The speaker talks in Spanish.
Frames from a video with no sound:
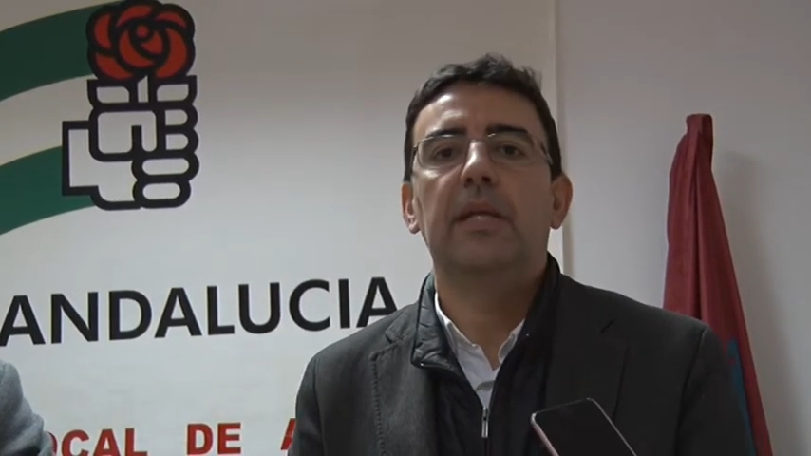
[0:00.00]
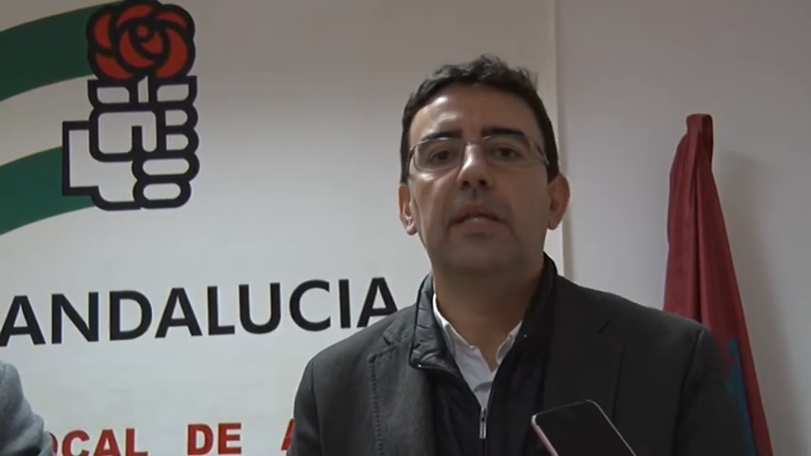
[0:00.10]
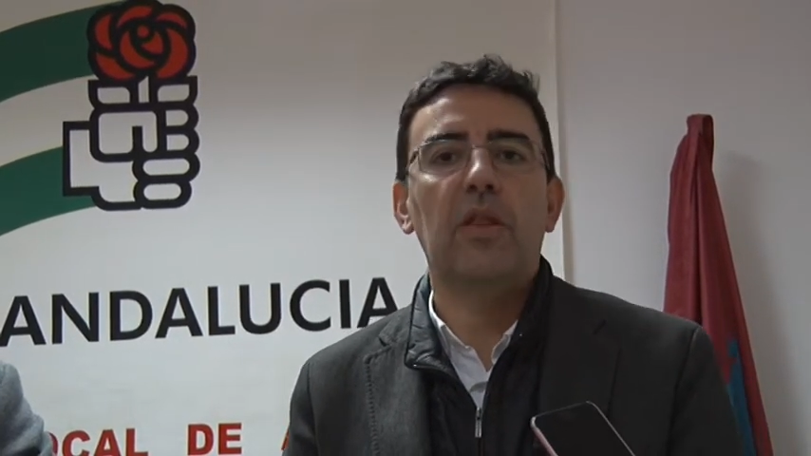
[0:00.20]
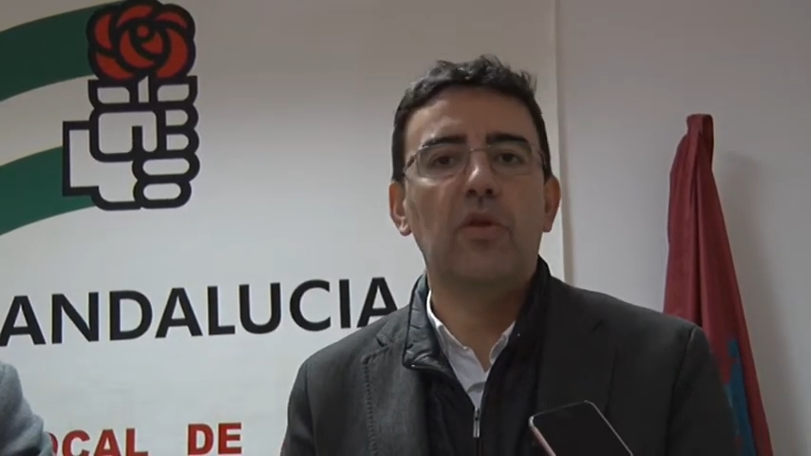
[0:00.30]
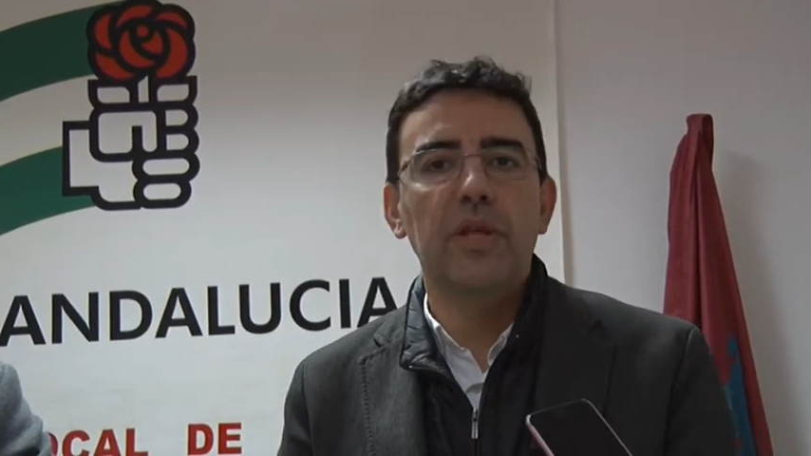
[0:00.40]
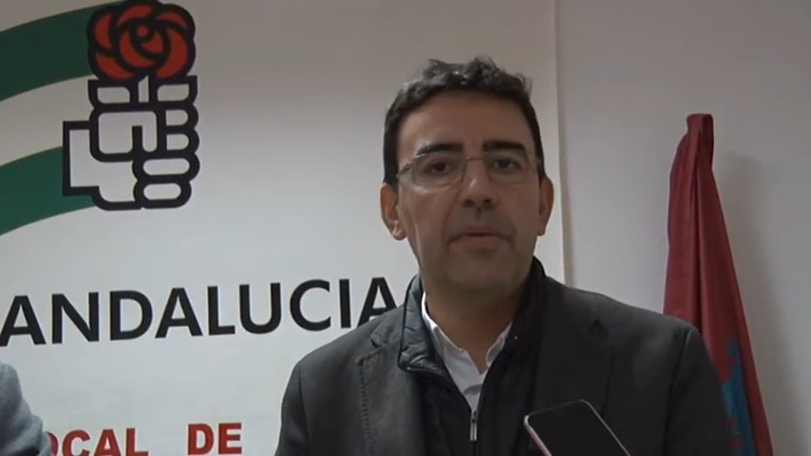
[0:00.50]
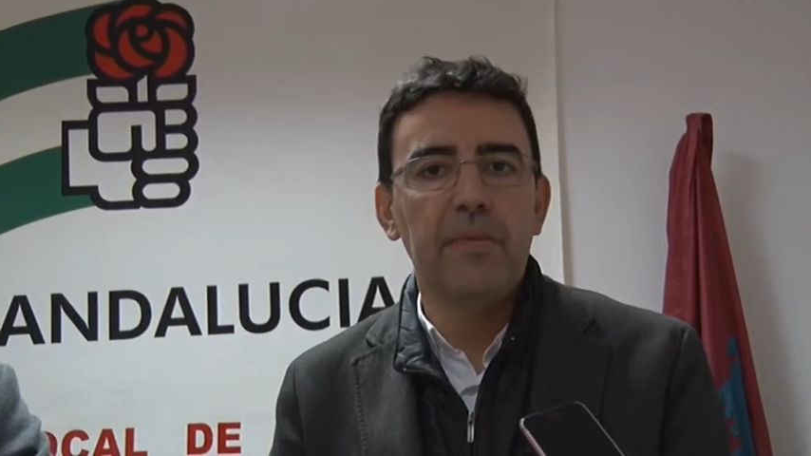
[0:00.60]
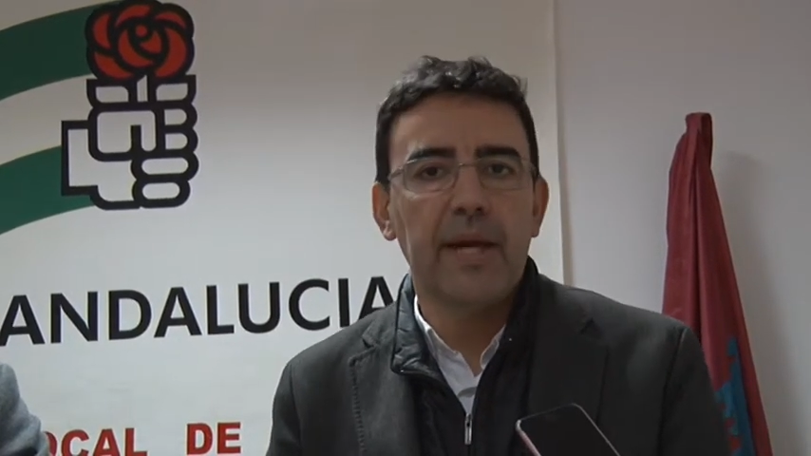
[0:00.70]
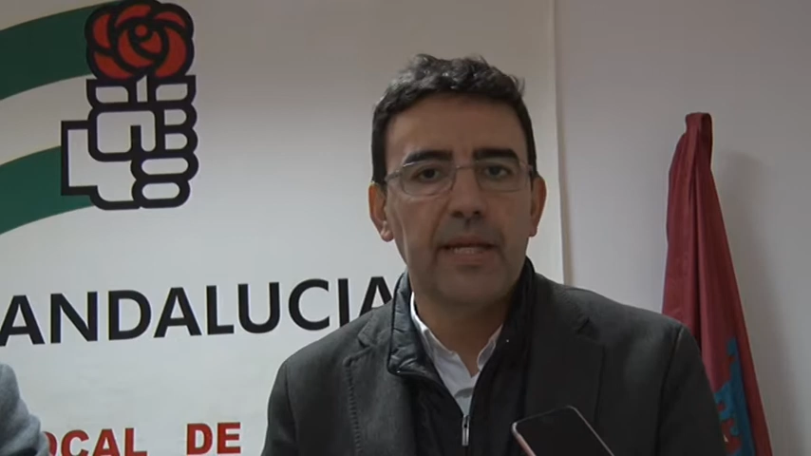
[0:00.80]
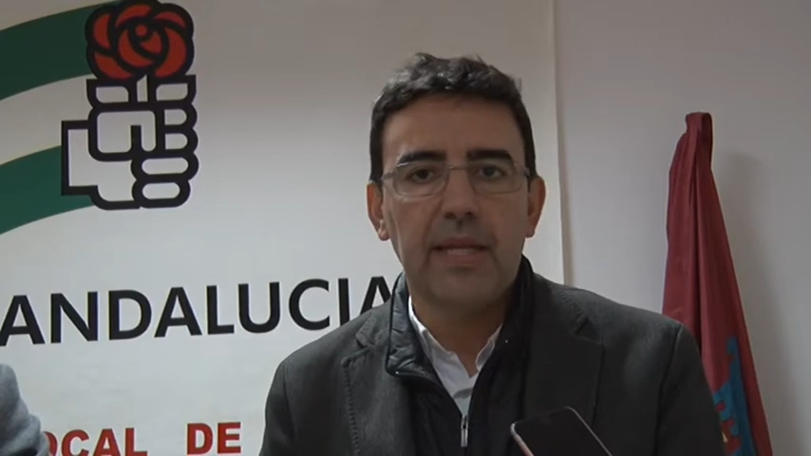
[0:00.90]
de dónde
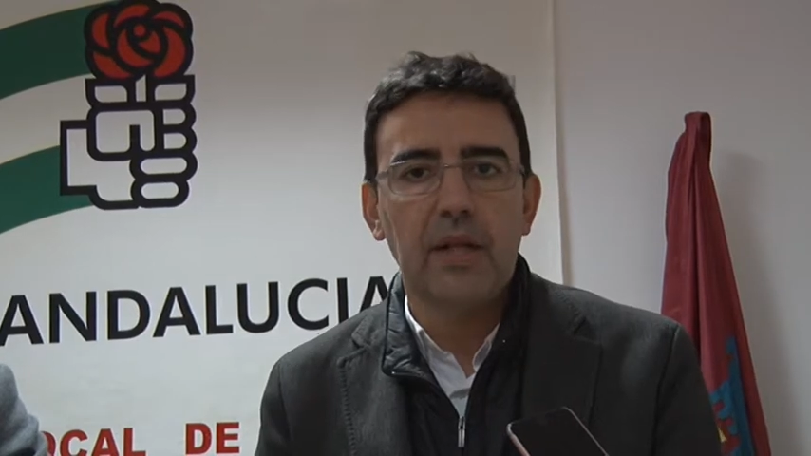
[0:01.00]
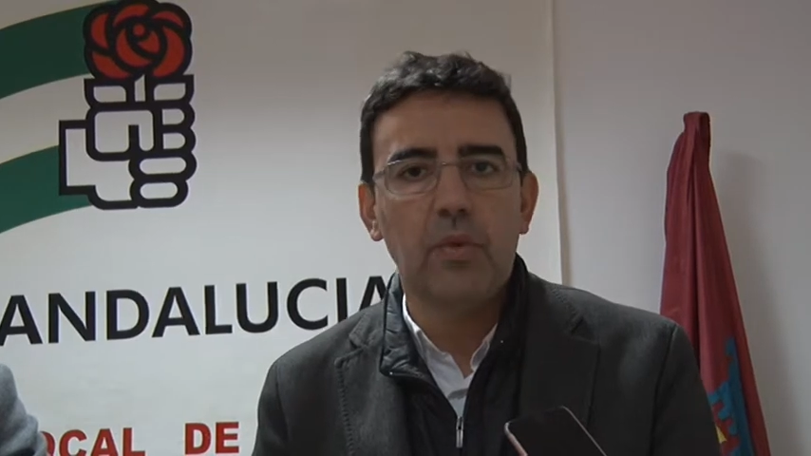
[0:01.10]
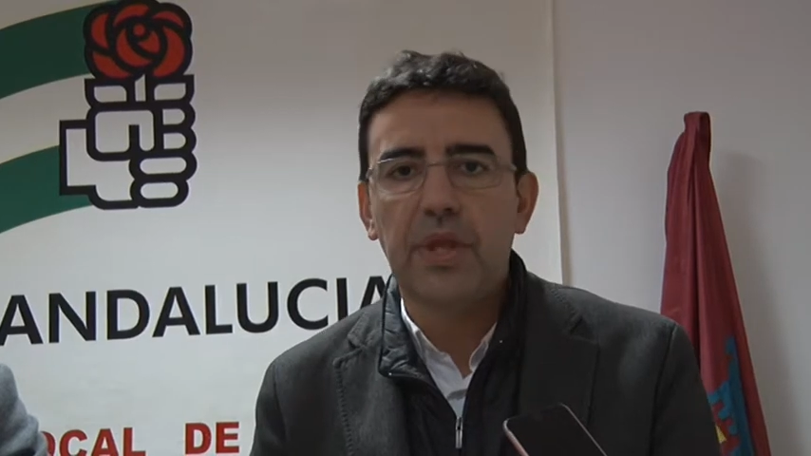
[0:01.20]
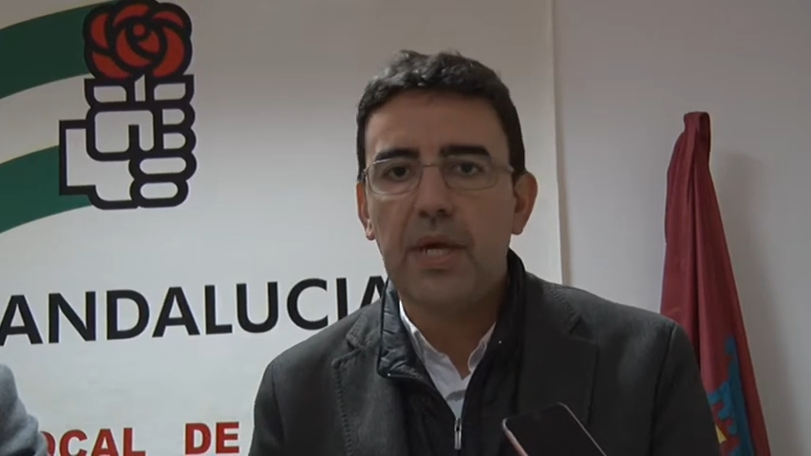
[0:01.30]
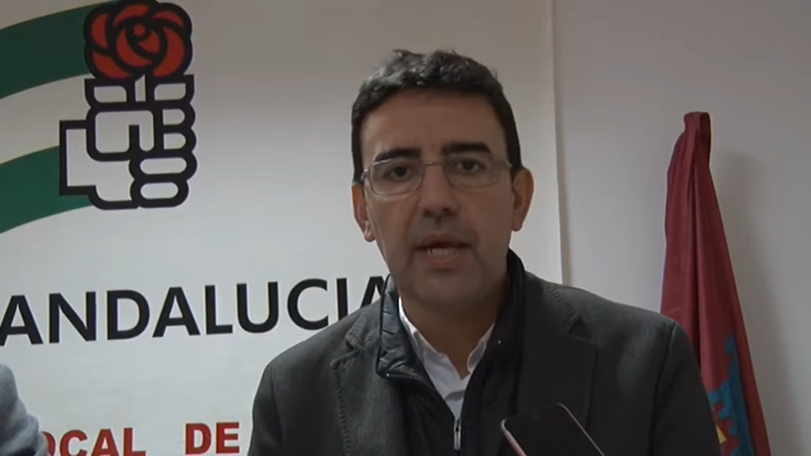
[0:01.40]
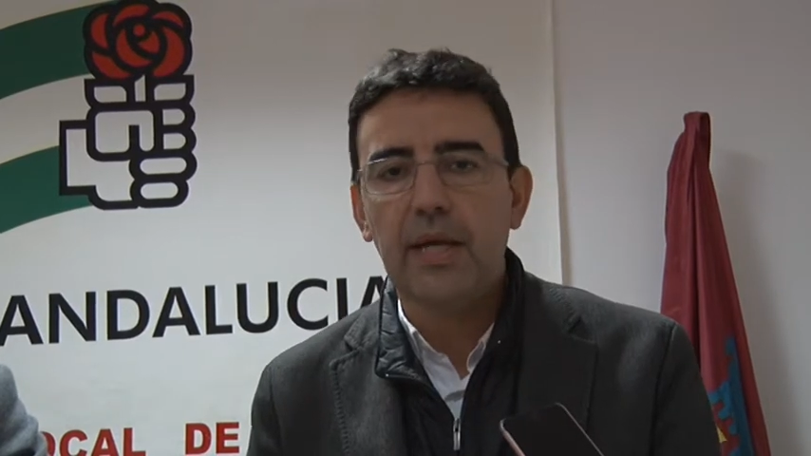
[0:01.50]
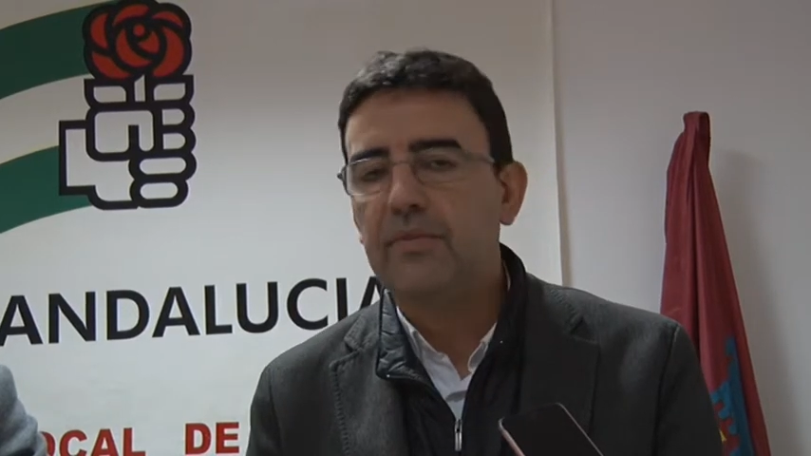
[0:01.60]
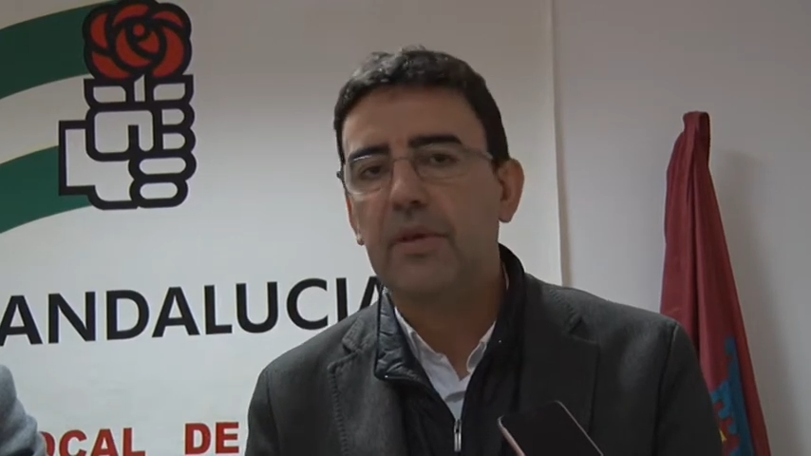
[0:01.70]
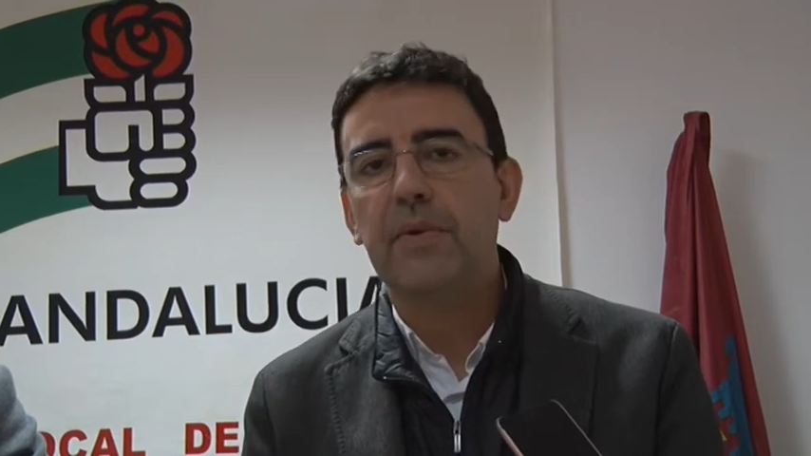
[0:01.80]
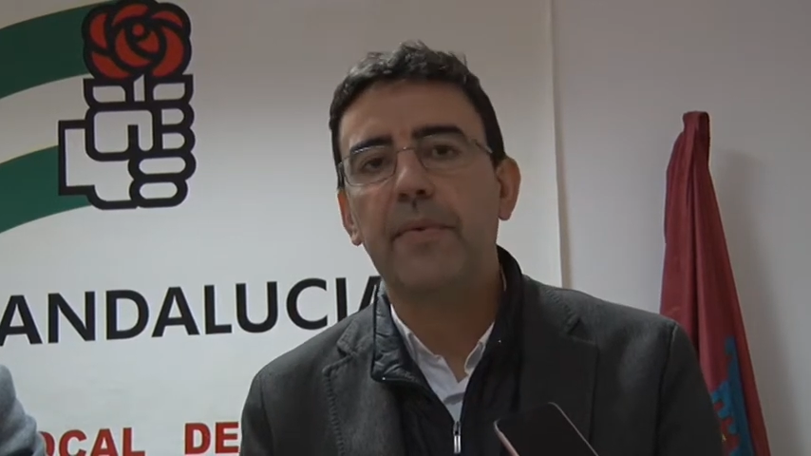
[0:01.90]
vivan en Andalucía,
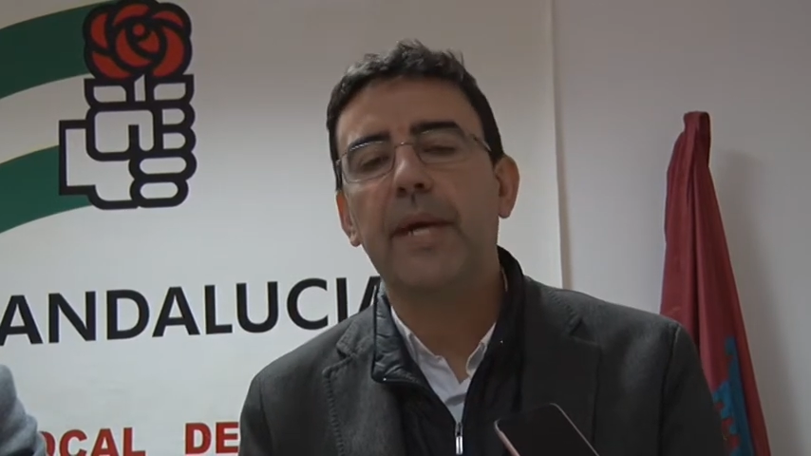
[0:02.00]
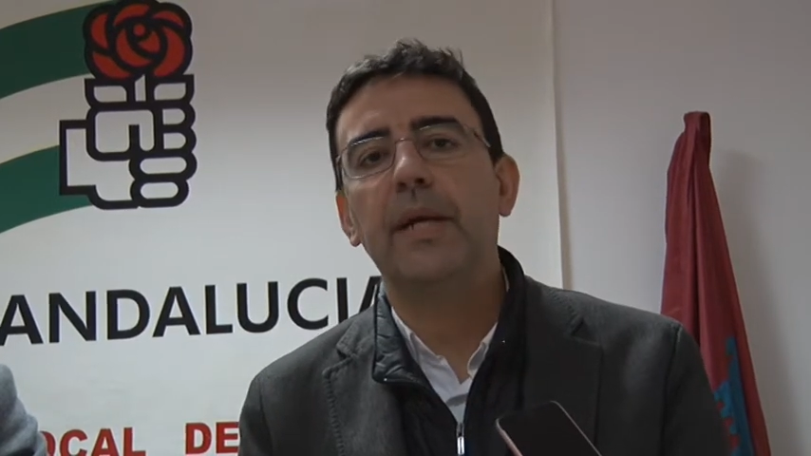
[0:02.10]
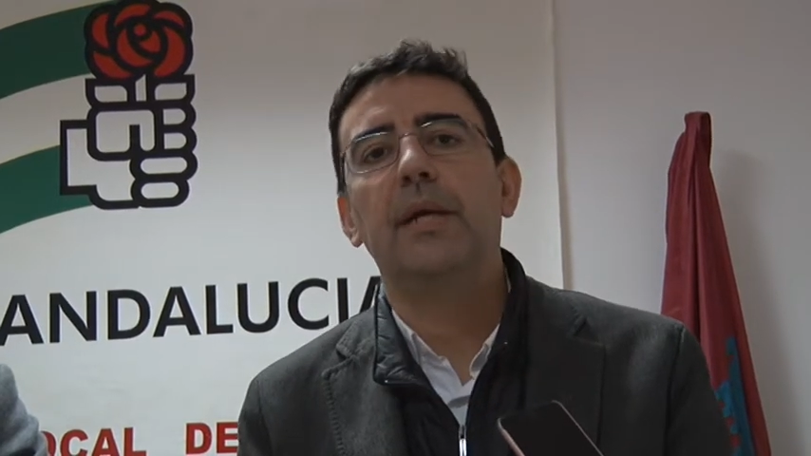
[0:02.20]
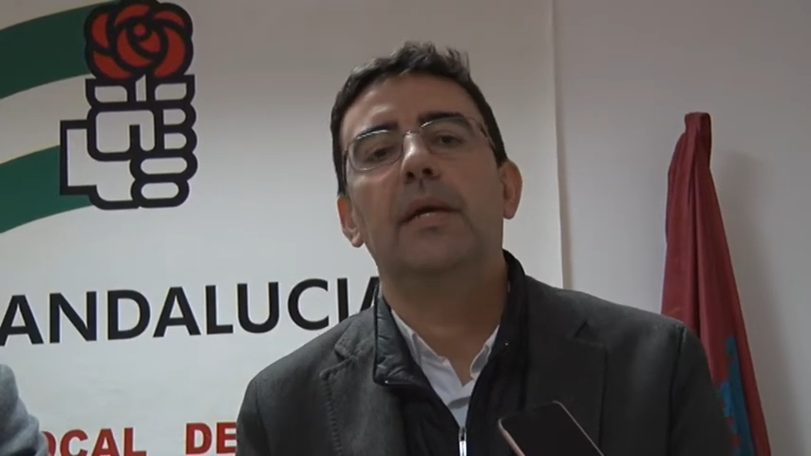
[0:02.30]
si viven